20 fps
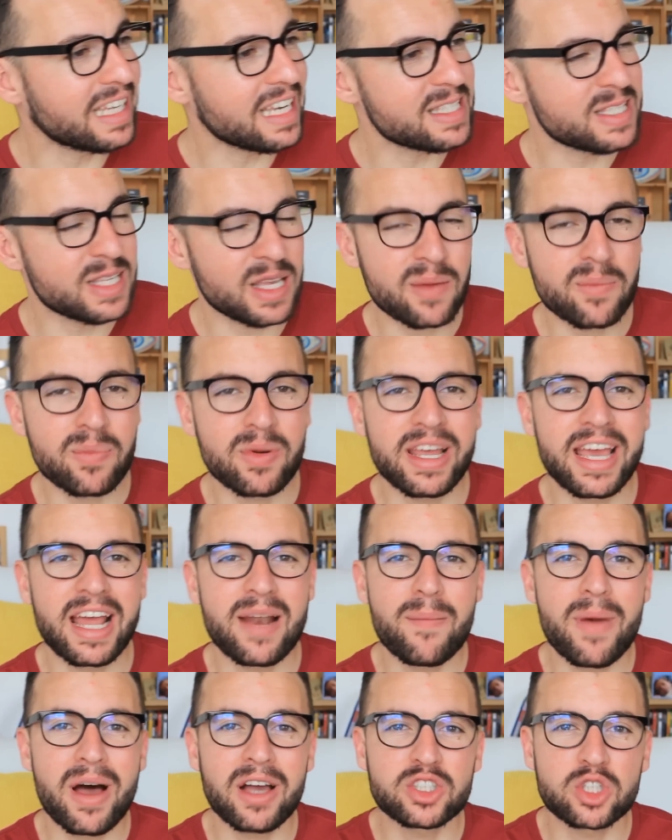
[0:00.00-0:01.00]
elle est très simple et
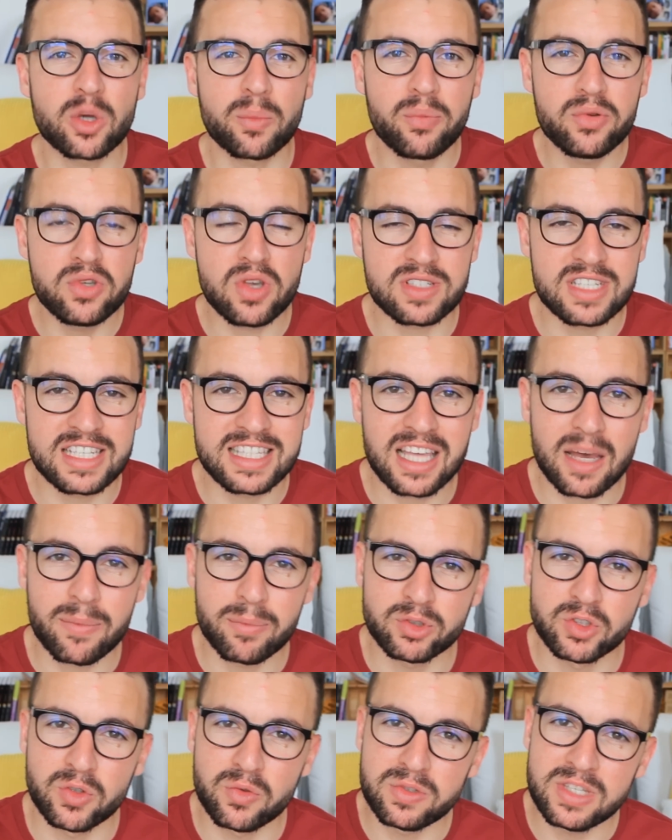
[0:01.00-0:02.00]
elle marche en plusieurs
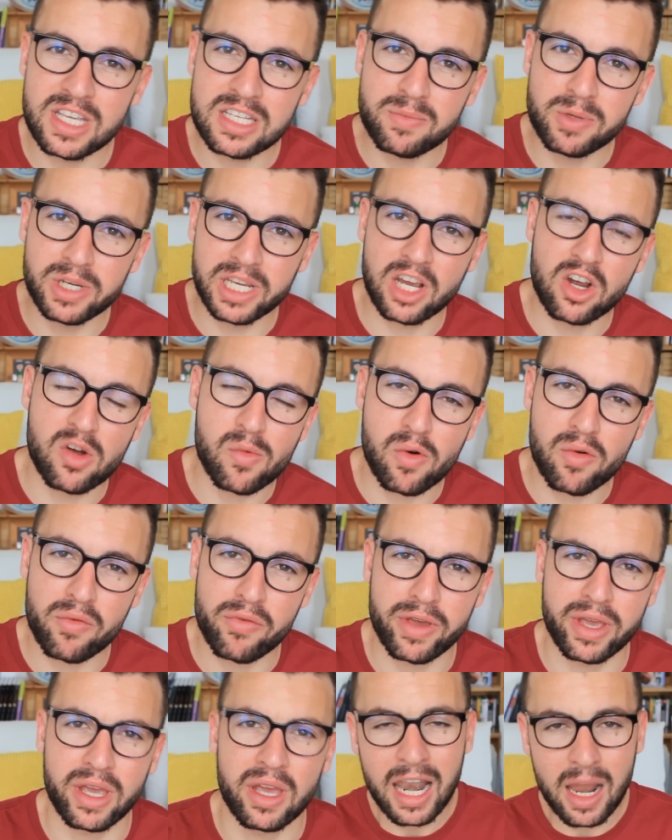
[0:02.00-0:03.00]
étapes, je vais vous expliquer comment on
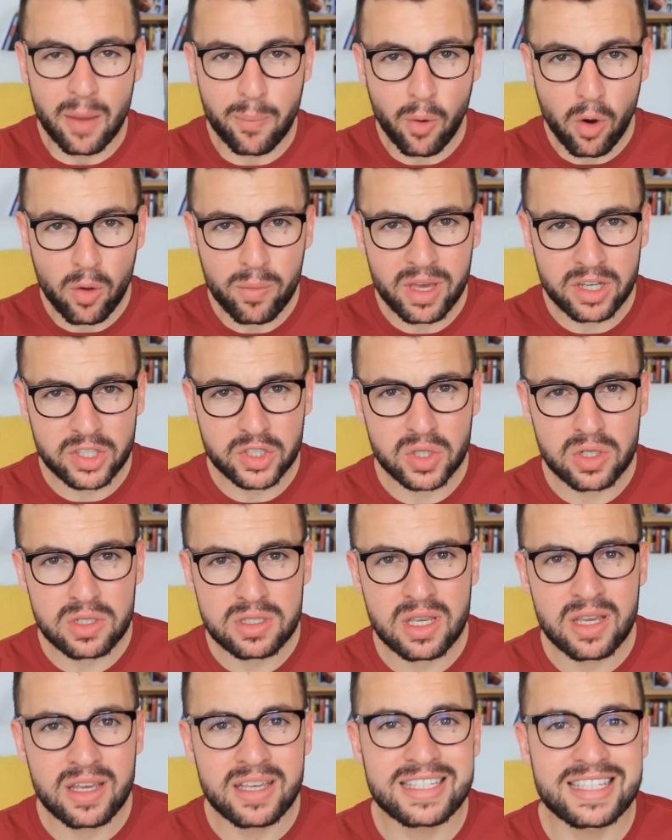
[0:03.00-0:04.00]
fait. La première
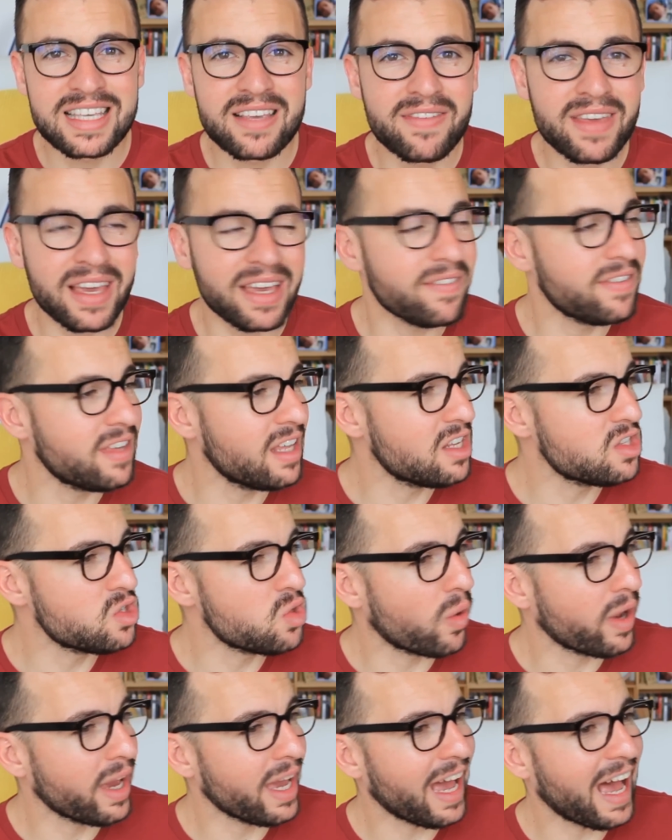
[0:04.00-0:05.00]
chose, c'est vérifier
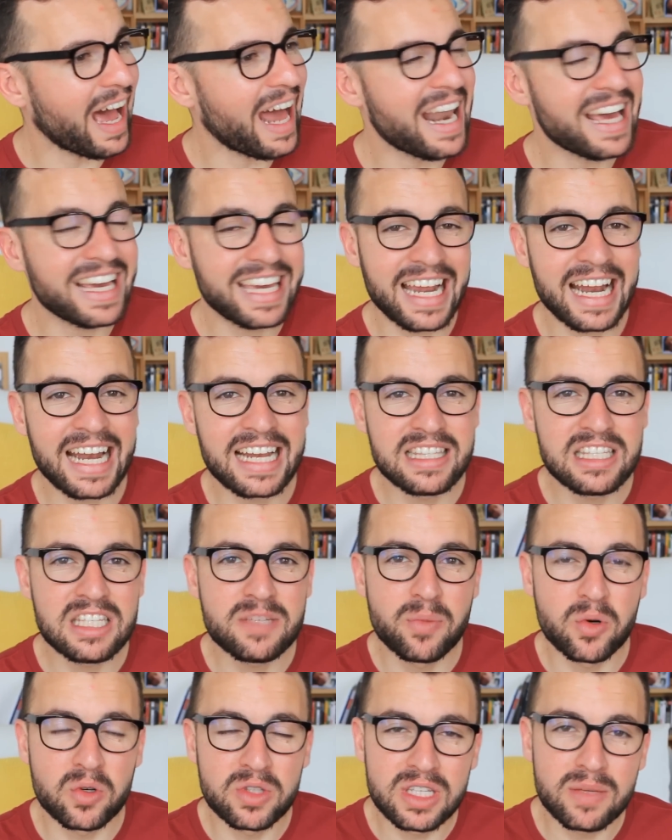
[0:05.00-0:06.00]
les horaires à laquelle elle est
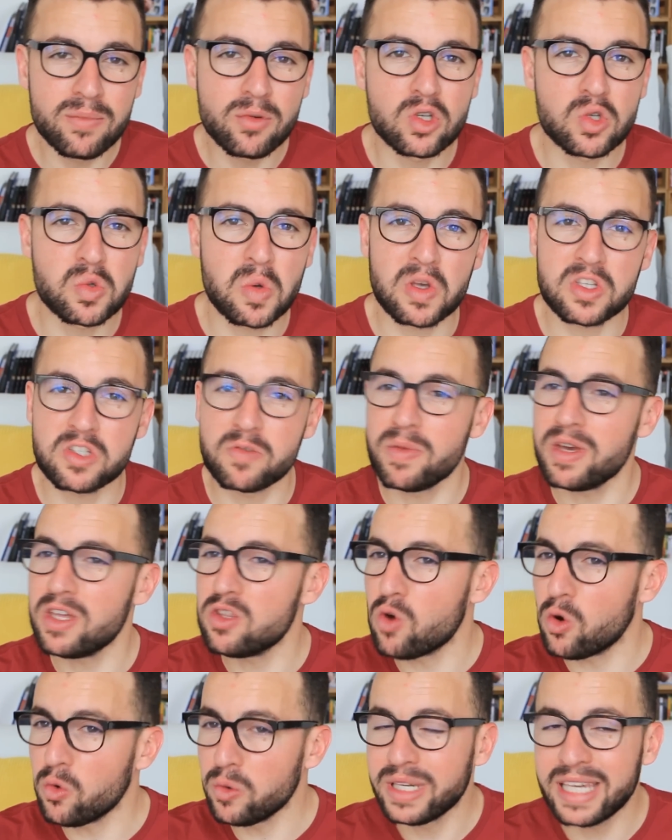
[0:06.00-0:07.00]
disponible, que ce soit en
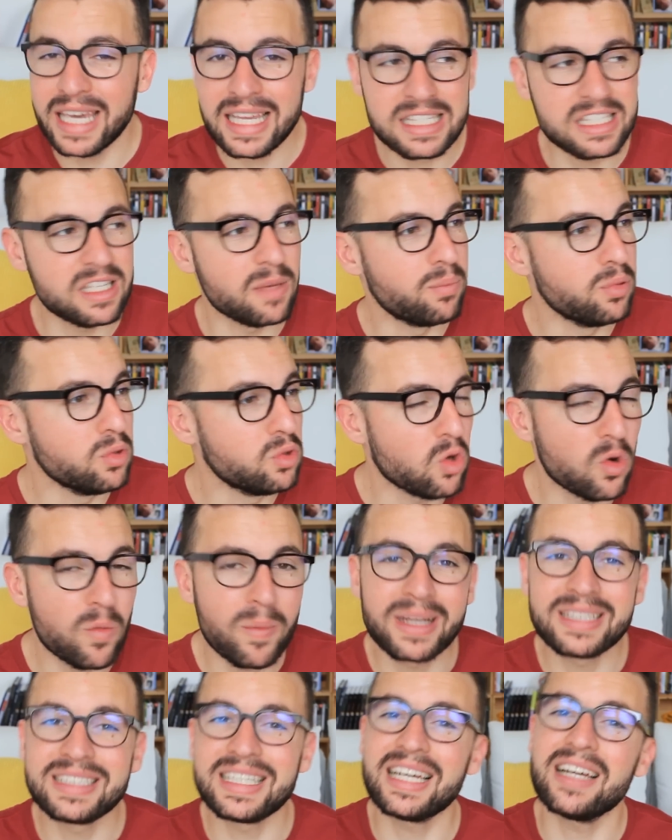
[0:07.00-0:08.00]
semaine ou en week-end, c'est plutôt
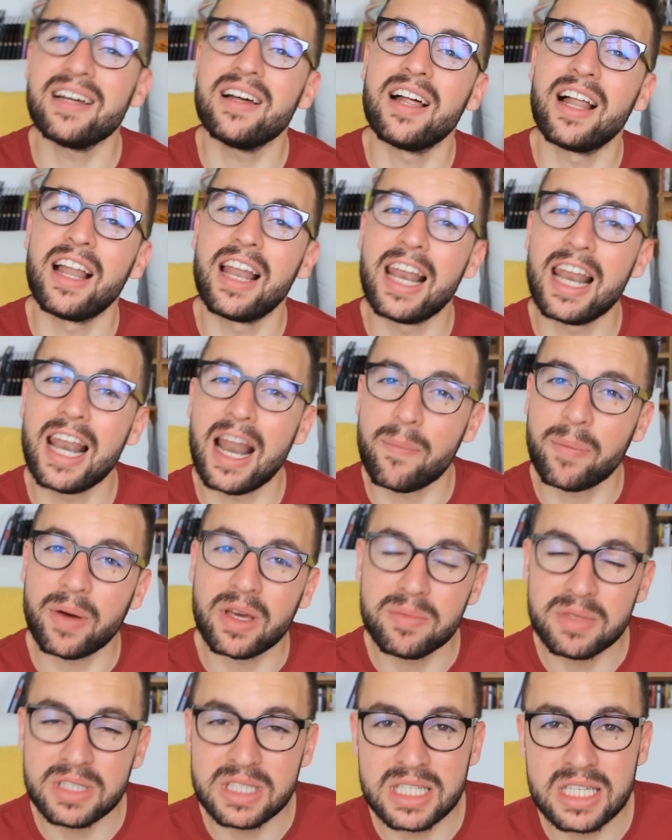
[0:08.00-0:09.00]
le matin,
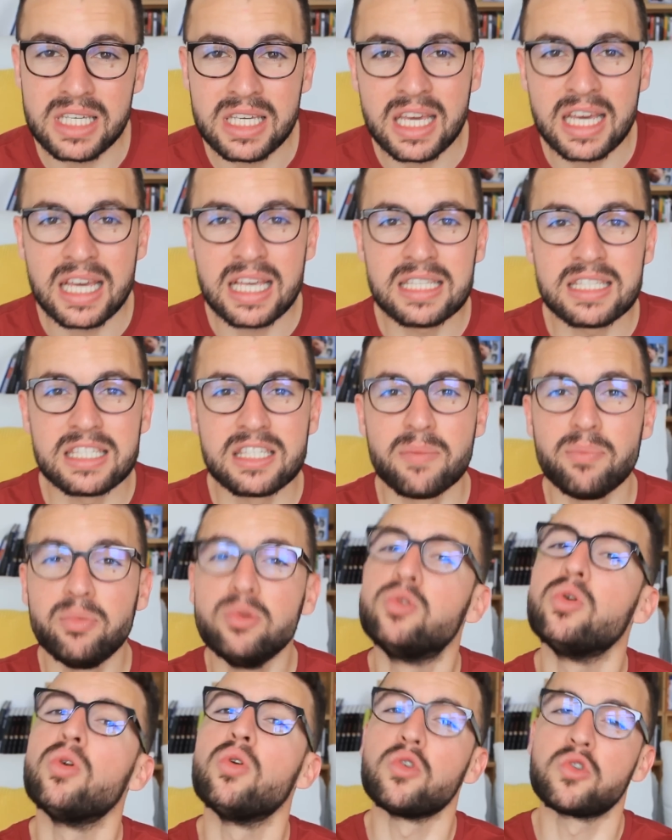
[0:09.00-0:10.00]
l'après-midi, c'est
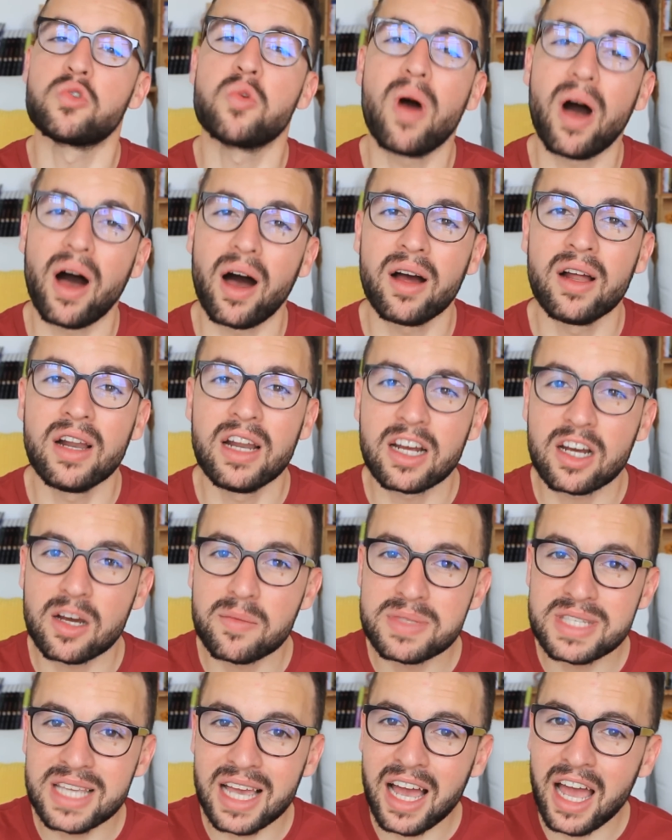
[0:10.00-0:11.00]
plutôt le soir.
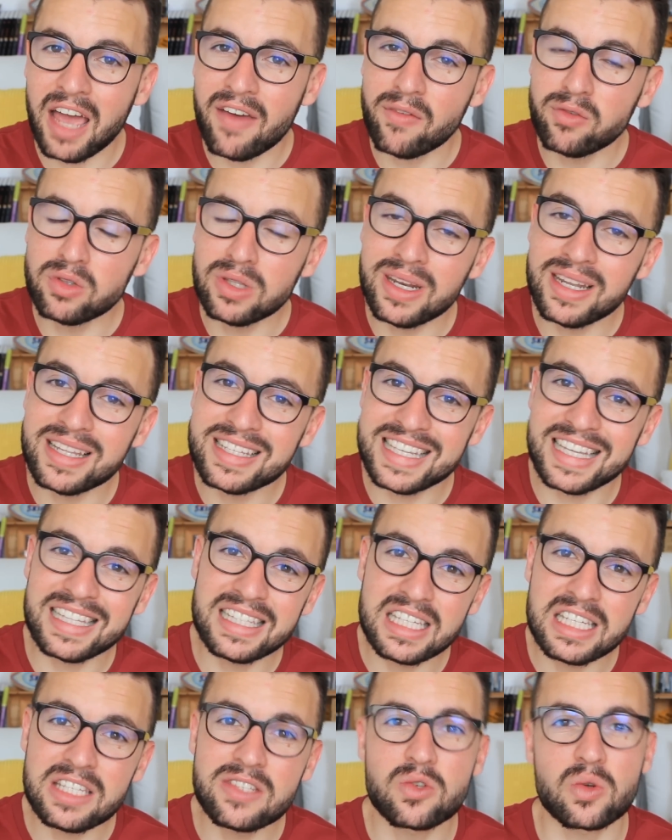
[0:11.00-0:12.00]
Comme ça, elle va vous donner des
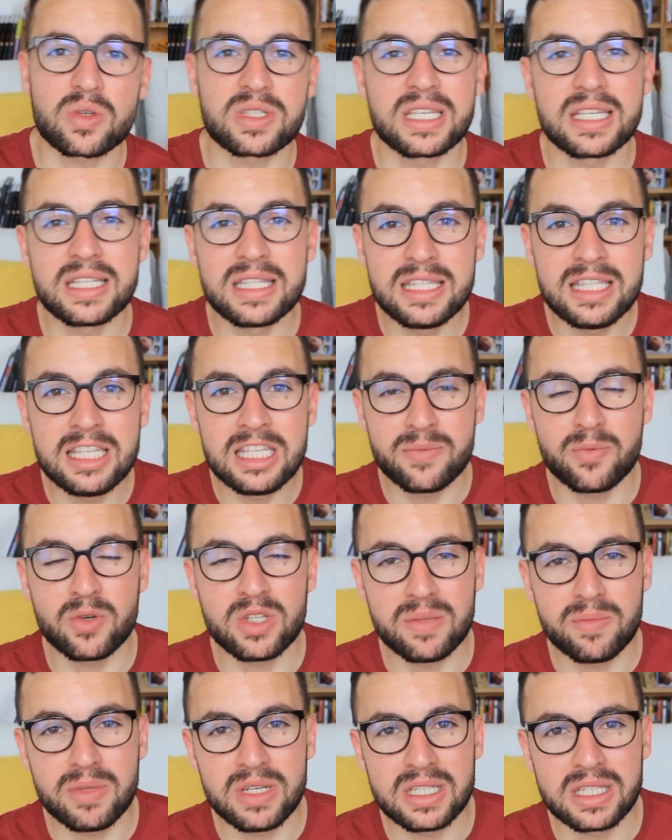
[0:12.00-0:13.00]
indices sur ses
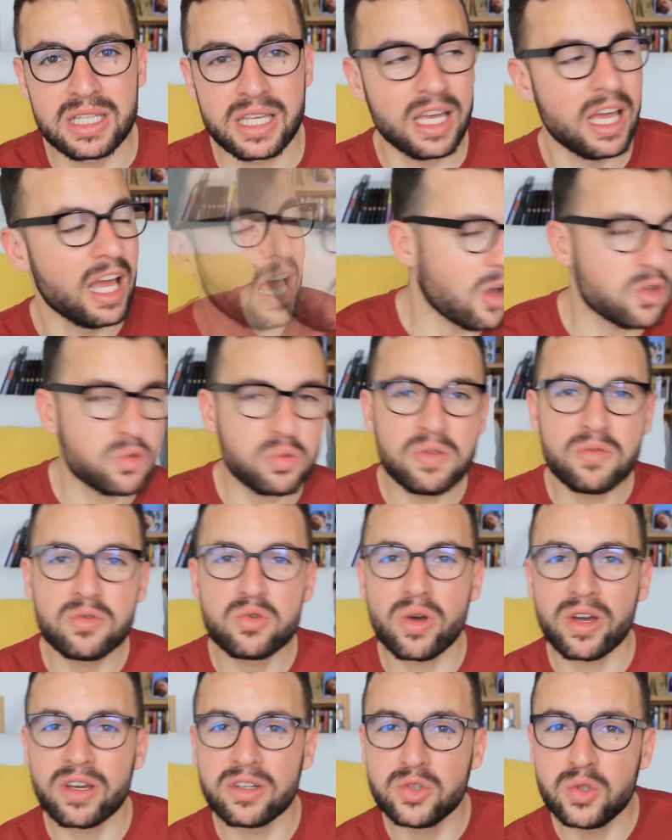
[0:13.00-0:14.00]
disponibilités. Ensuite,
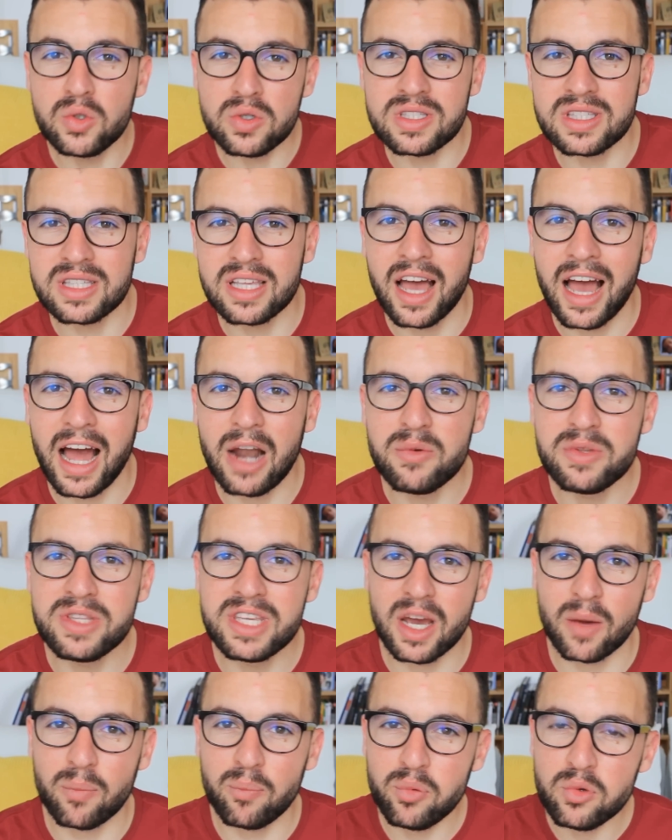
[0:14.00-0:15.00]
vous aurez juste à lui
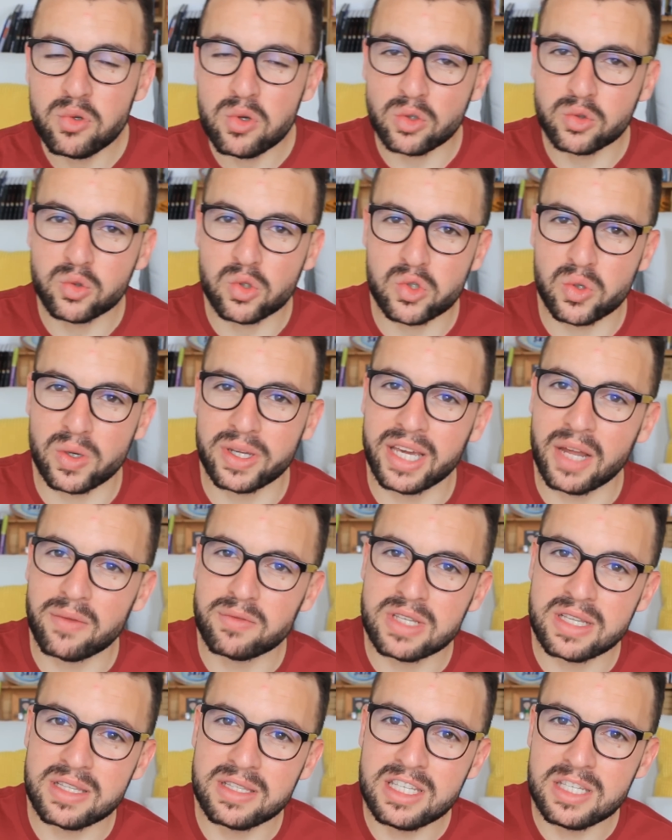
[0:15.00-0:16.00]
dire plusieurs jours sur lesquels
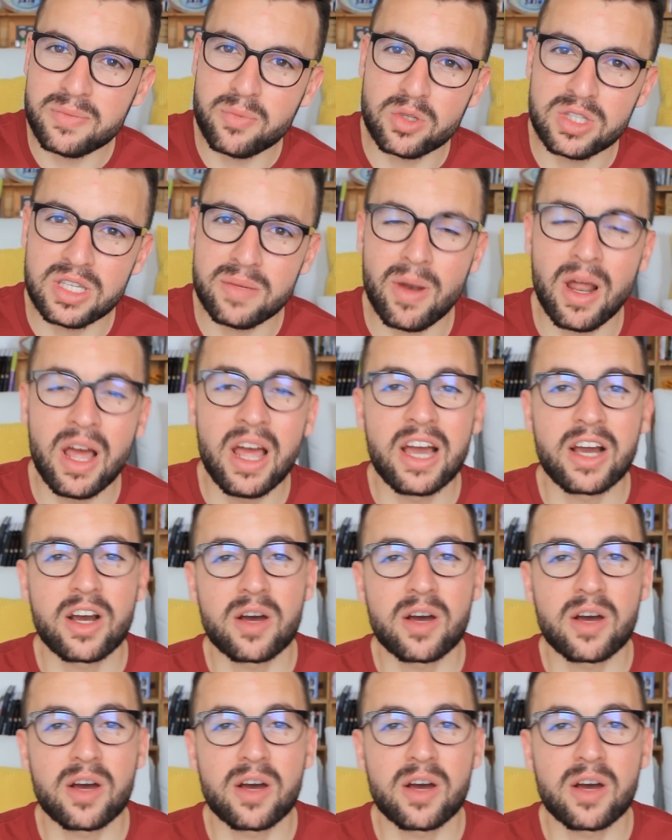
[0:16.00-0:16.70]
vous êtes disponible.